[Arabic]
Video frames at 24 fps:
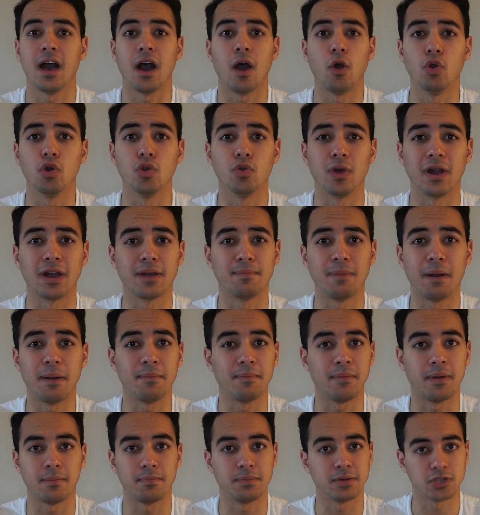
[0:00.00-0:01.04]
اول وجبه
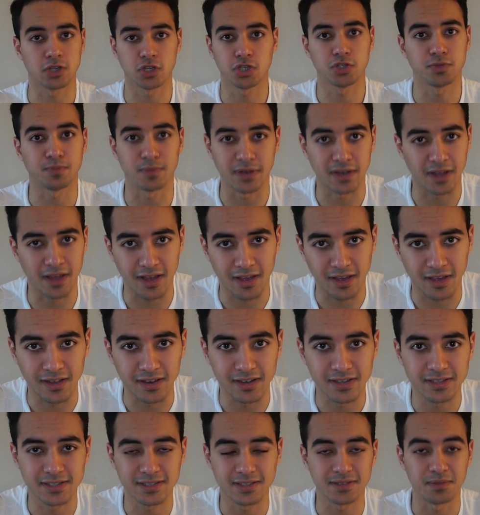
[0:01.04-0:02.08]
ما اتبسطتش منها
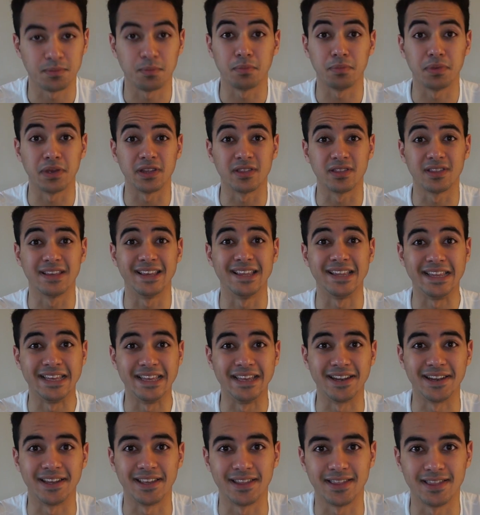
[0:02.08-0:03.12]
خالص بيض
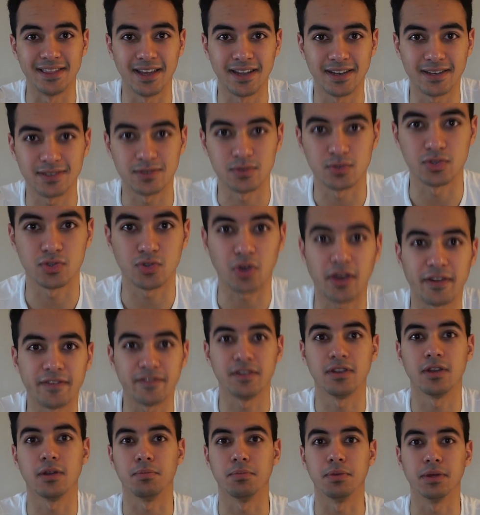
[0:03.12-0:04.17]
كتير جدا وانتوا
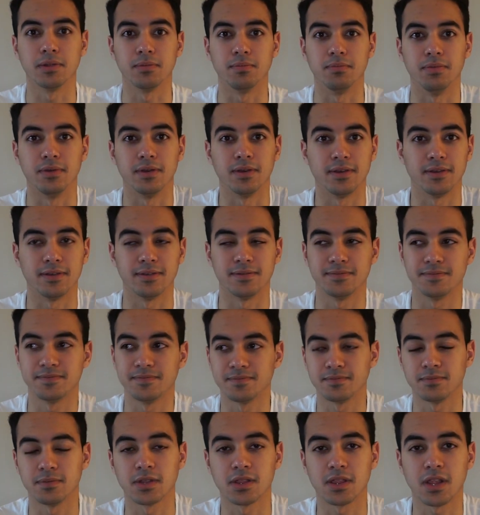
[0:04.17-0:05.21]
عارفين البيض
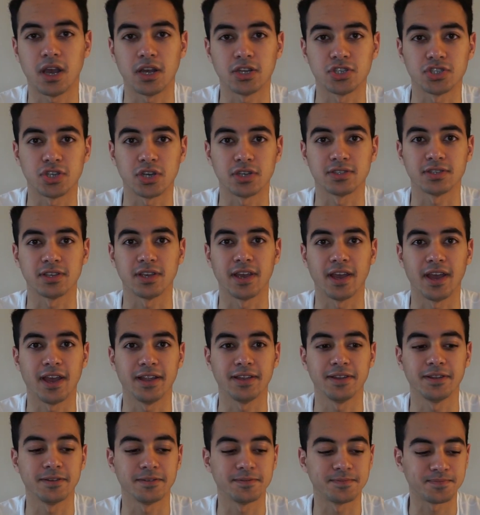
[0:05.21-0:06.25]
بيطلع على الشخصيه
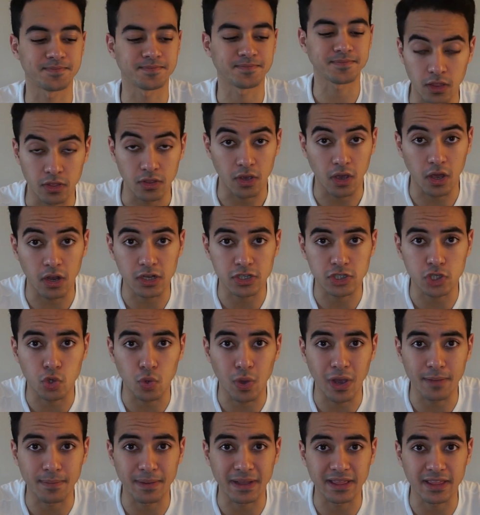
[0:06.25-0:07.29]
يعني نخلص
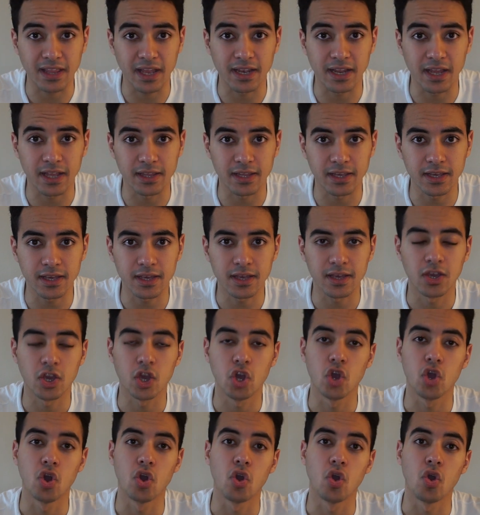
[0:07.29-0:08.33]
الوجبه الثانيه دي
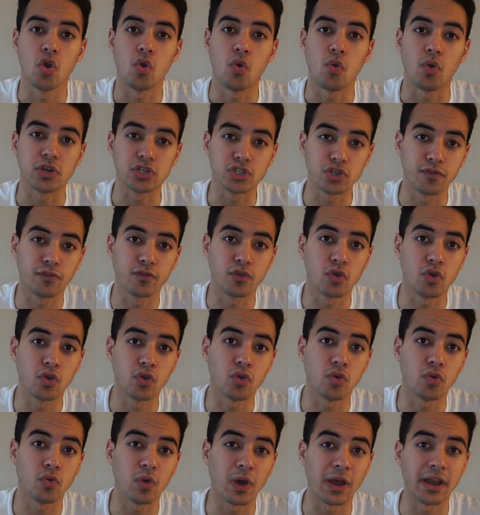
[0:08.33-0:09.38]
واشوفكم
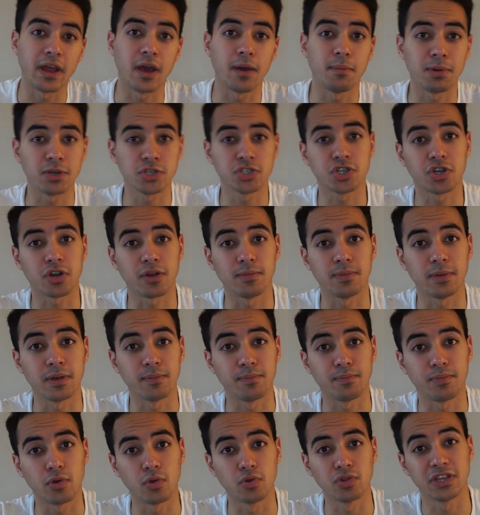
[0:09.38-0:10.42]
وانا بشرب
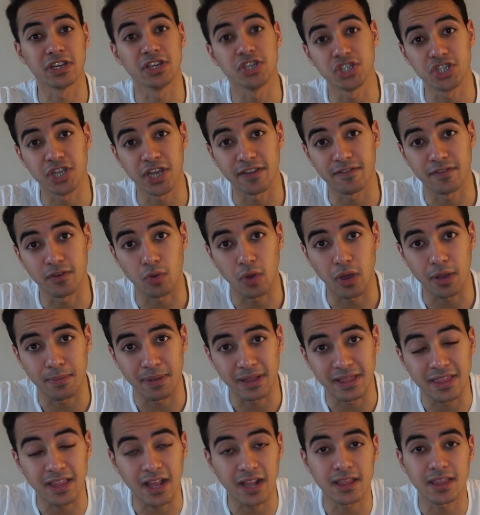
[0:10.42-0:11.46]
البروتين شيك في الوجبه
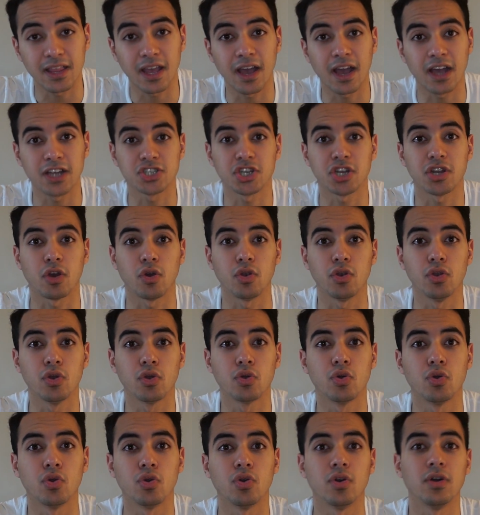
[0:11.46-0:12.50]
الثالثه عشان اقول
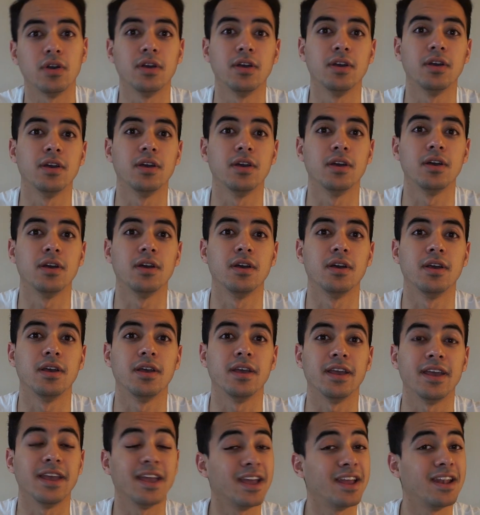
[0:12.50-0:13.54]
لكم
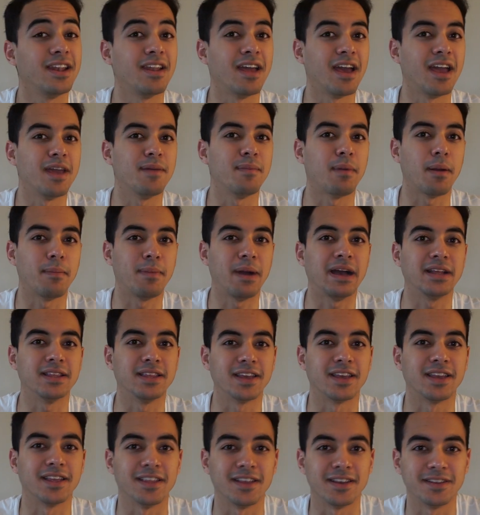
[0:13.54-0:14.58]
ايه اللي هيبقى بعد
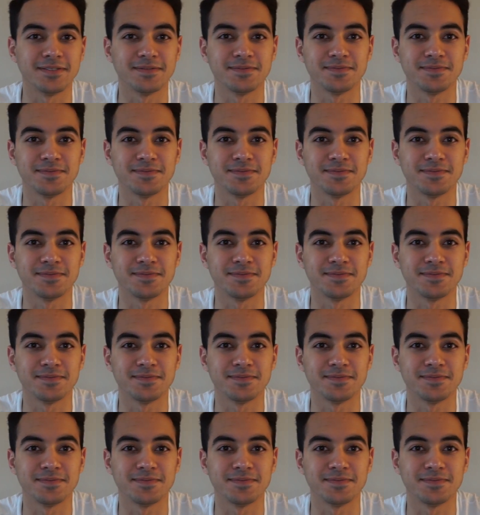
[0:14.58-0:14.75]
كده